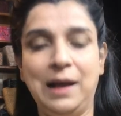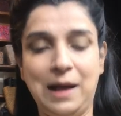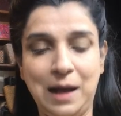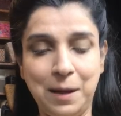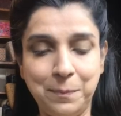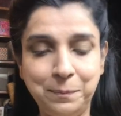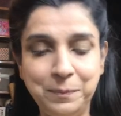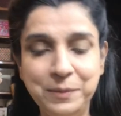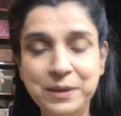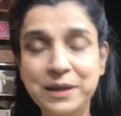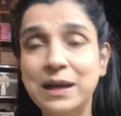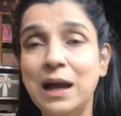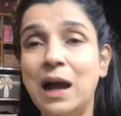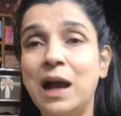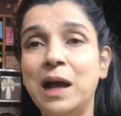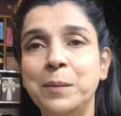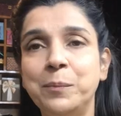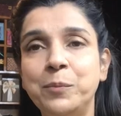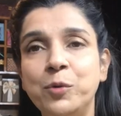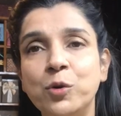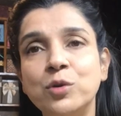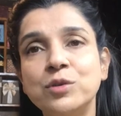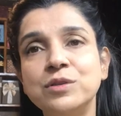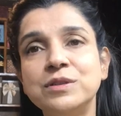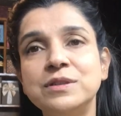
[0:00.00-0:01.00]
अपनी
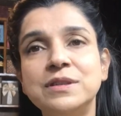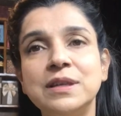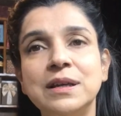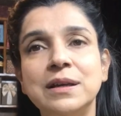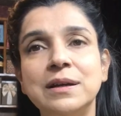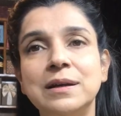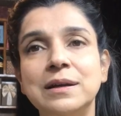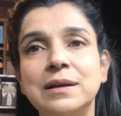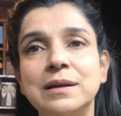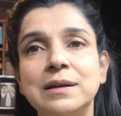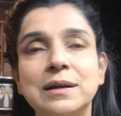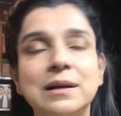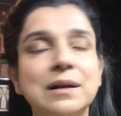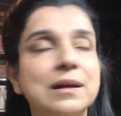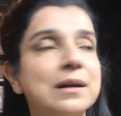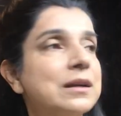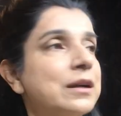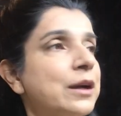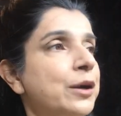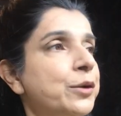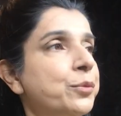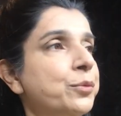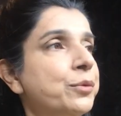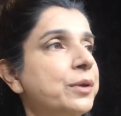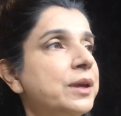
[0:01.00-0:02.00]
आईब्रोज़
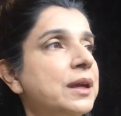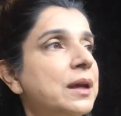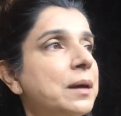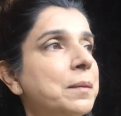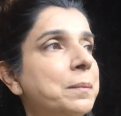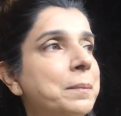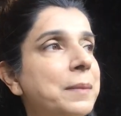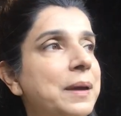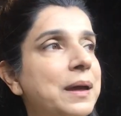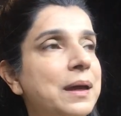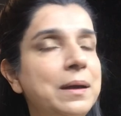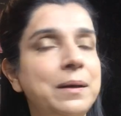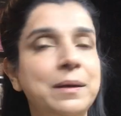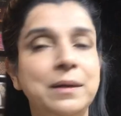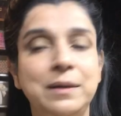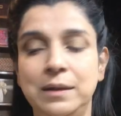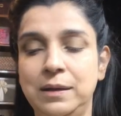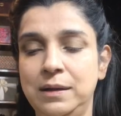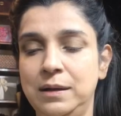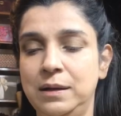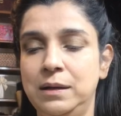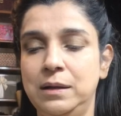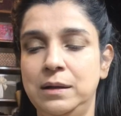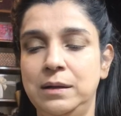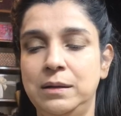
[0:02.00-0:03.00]
करूँगी अब मैं
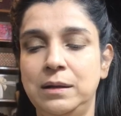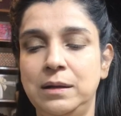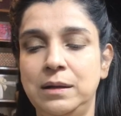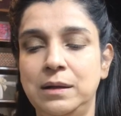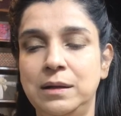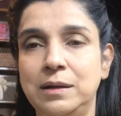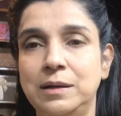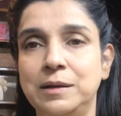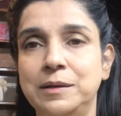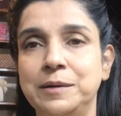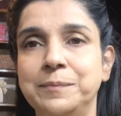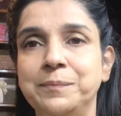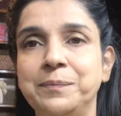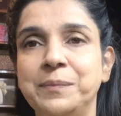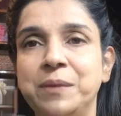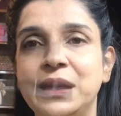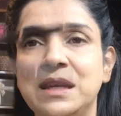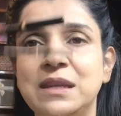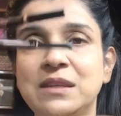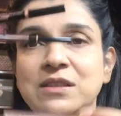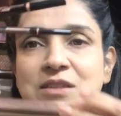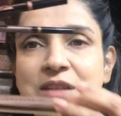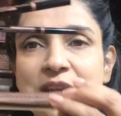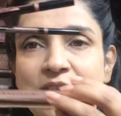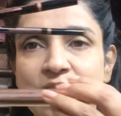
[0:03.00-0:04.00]

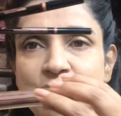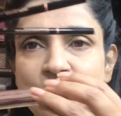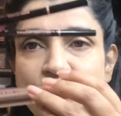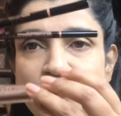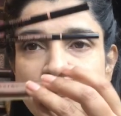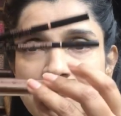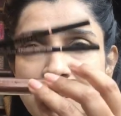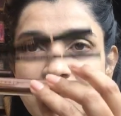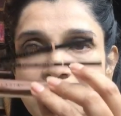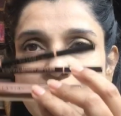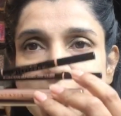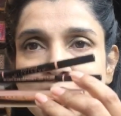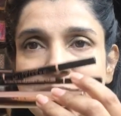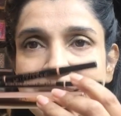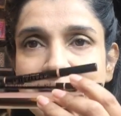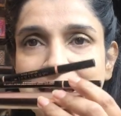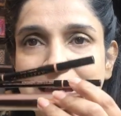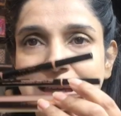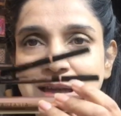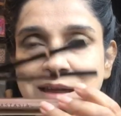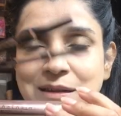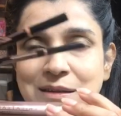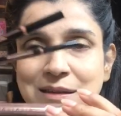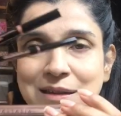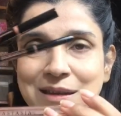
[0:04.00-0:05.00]
अनस्टाशिया की
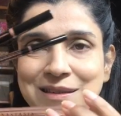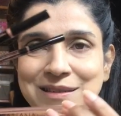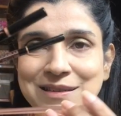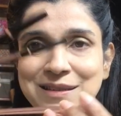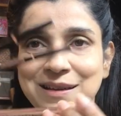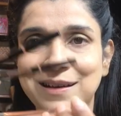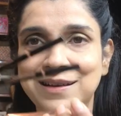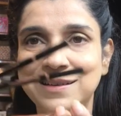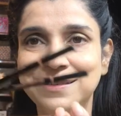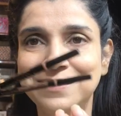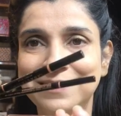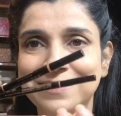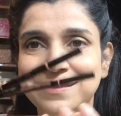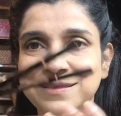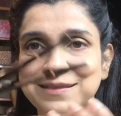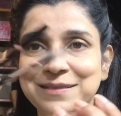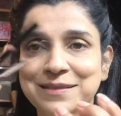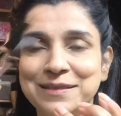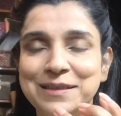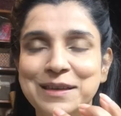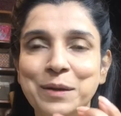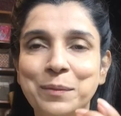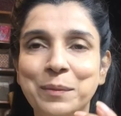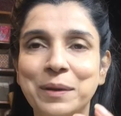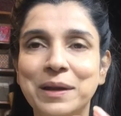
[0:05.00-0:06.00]
किट के
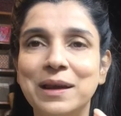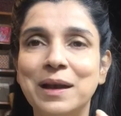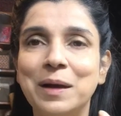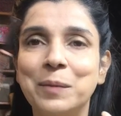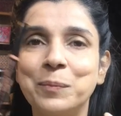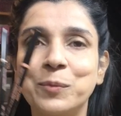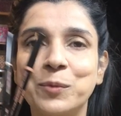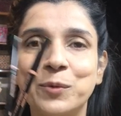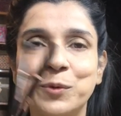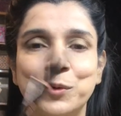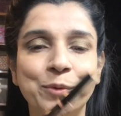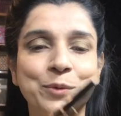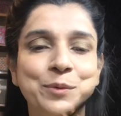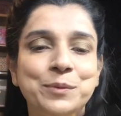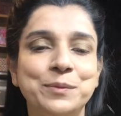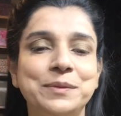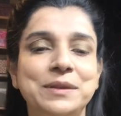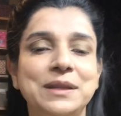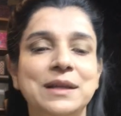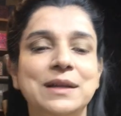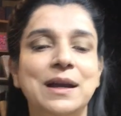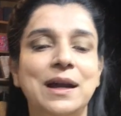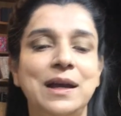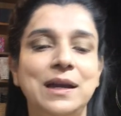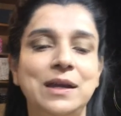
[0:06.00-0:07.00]
साथ ये मैंने आपको
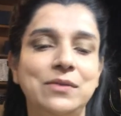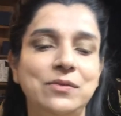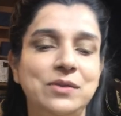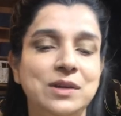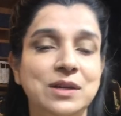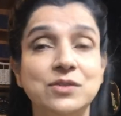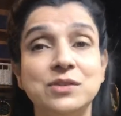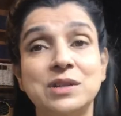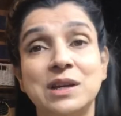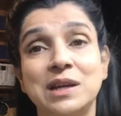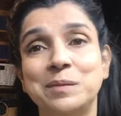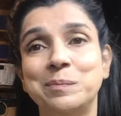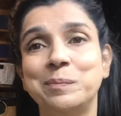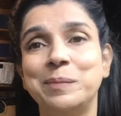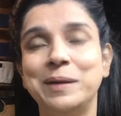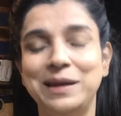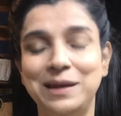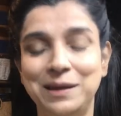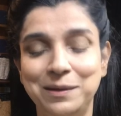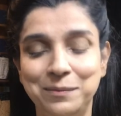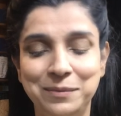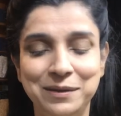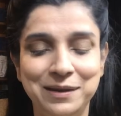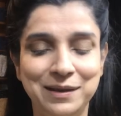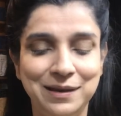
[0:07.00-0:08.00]
दिखाई भी है शायद
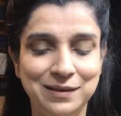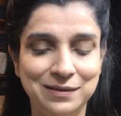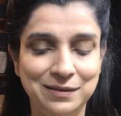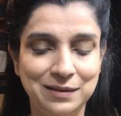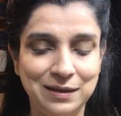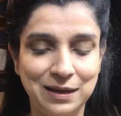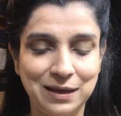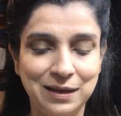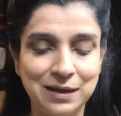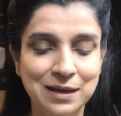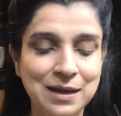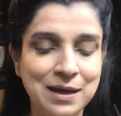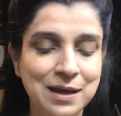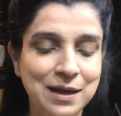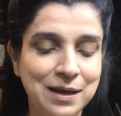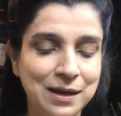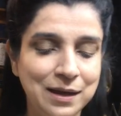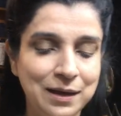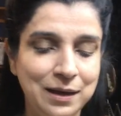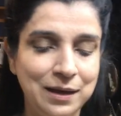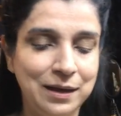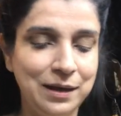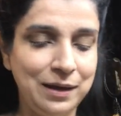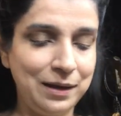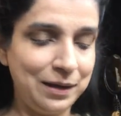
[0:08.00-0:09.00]
पहले भी आई थिंक
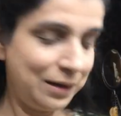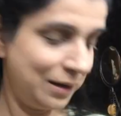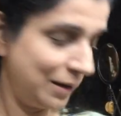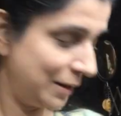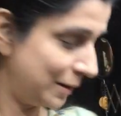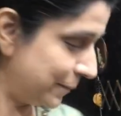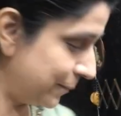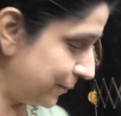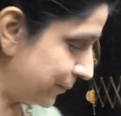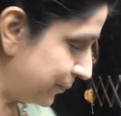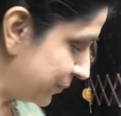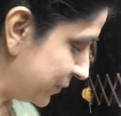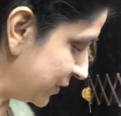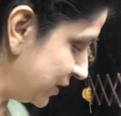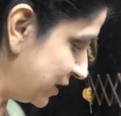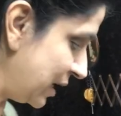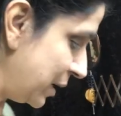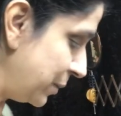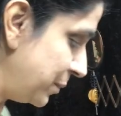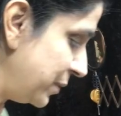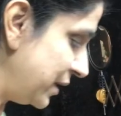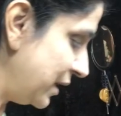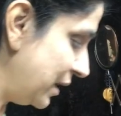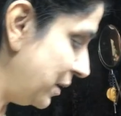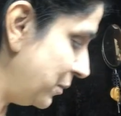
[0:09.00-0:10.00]

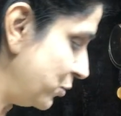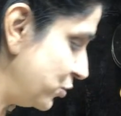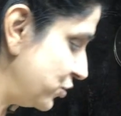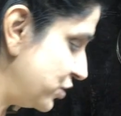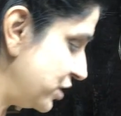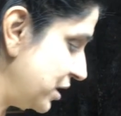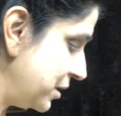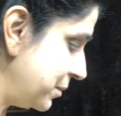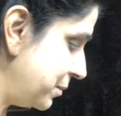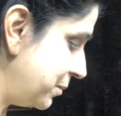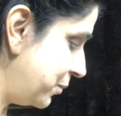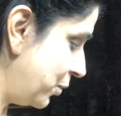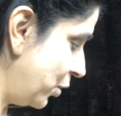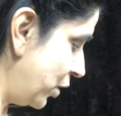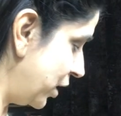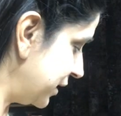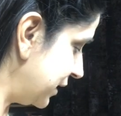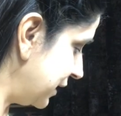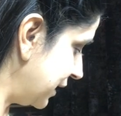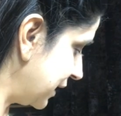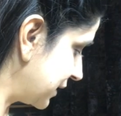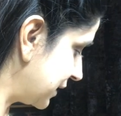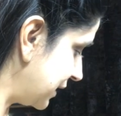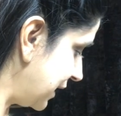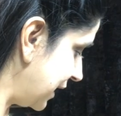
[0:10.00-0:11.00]
ये भी ना मुझे
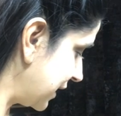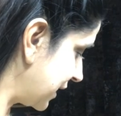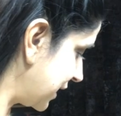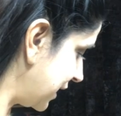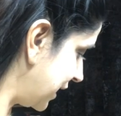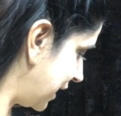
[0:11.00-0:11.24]
बहुत लगता है कि